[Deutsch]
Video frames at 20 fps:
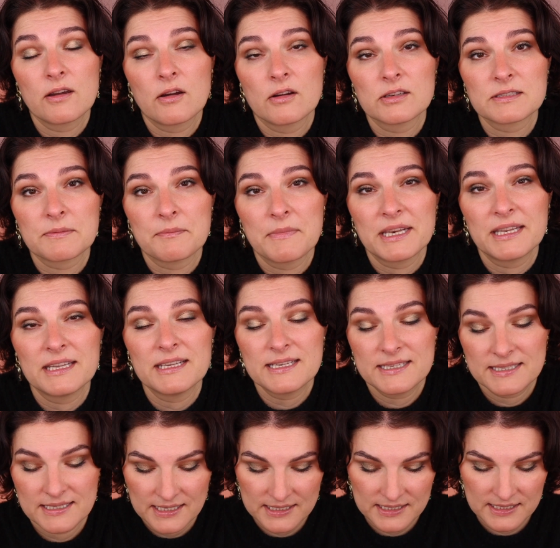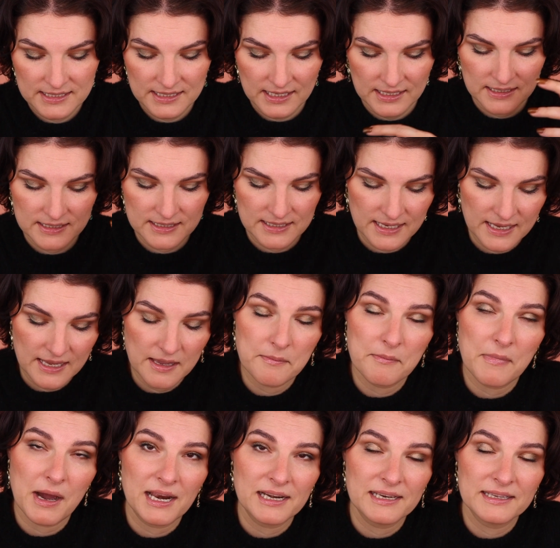Cosmetics, das ist ja das
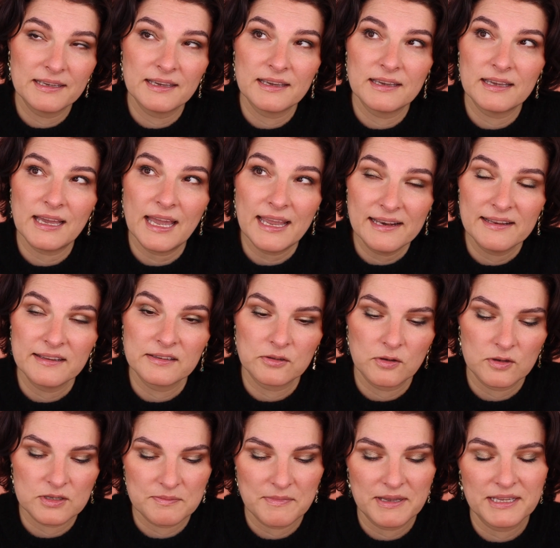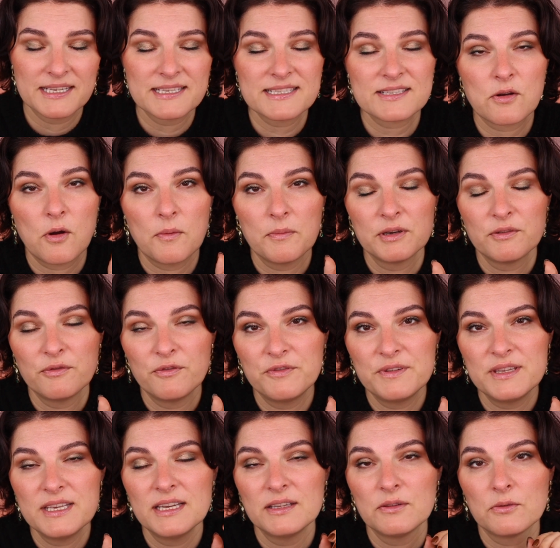ehemalige Alien Cosmetics, kommen
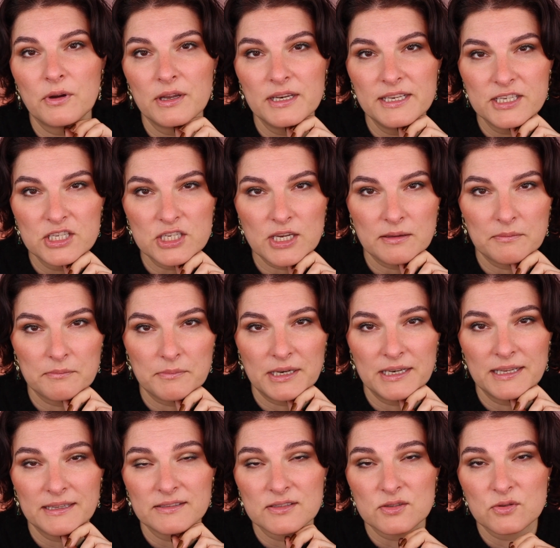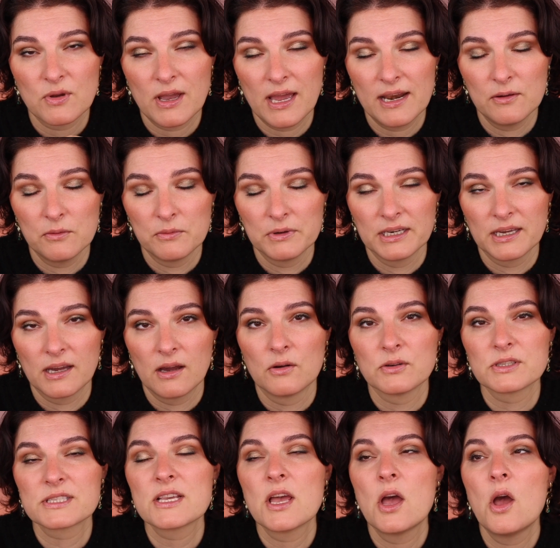vier neue Lidschattenpaletten zu Halloween
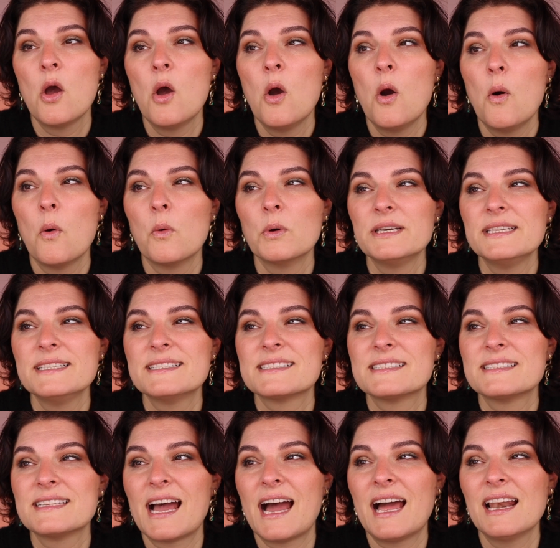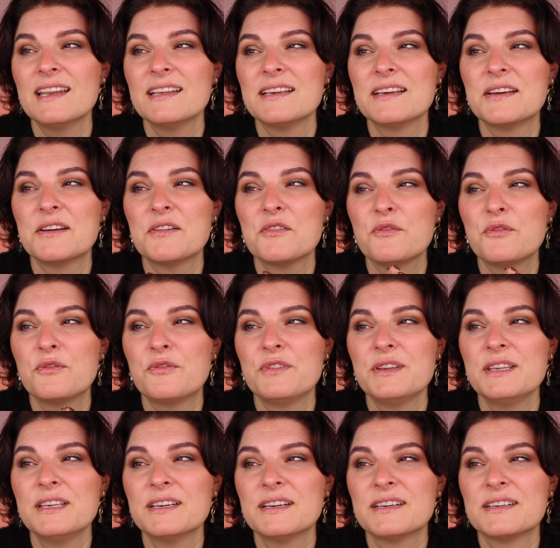raus. Und die sind alle
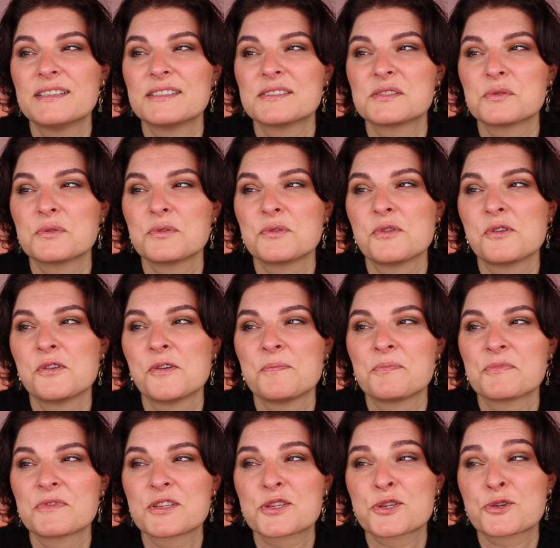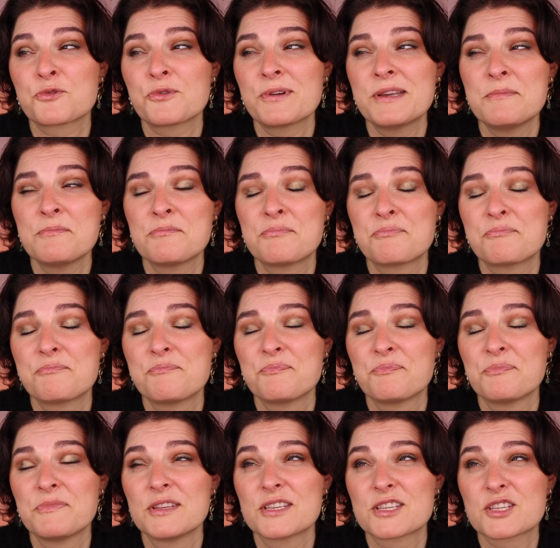vier so Scream,
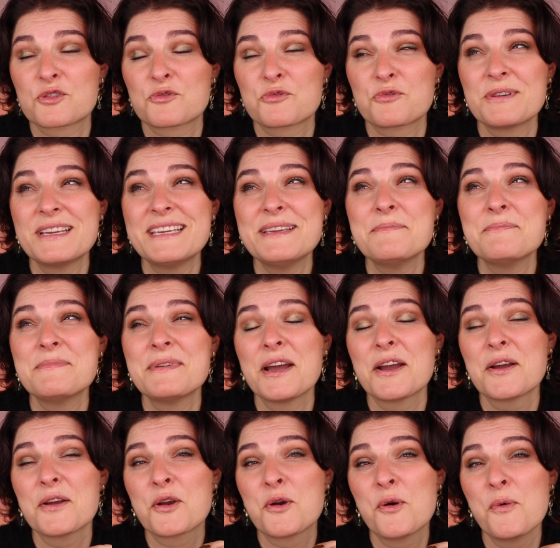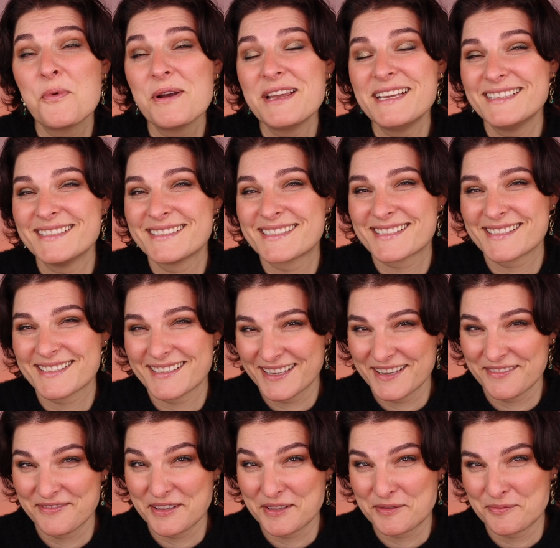Scream Queens
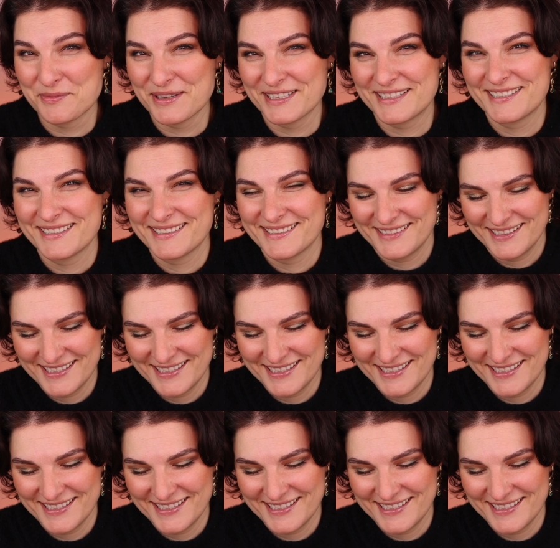gewidmet.